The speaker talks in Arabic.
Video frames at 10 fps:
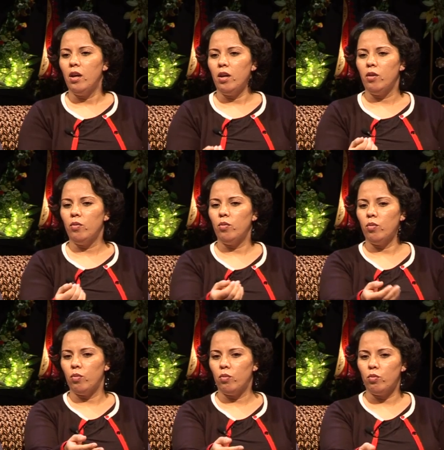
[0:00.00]
آه،
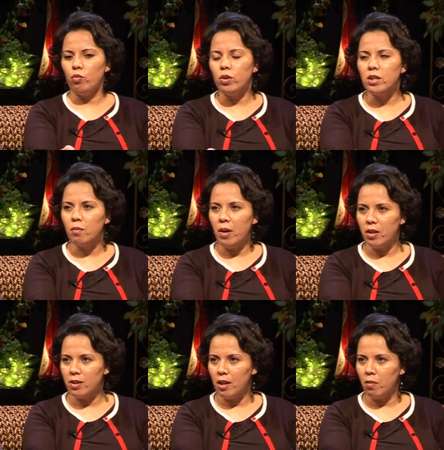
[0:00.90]
ووصلت بحث
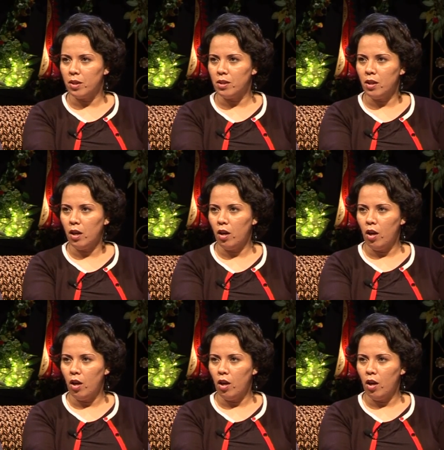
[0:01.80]
السيد المسيح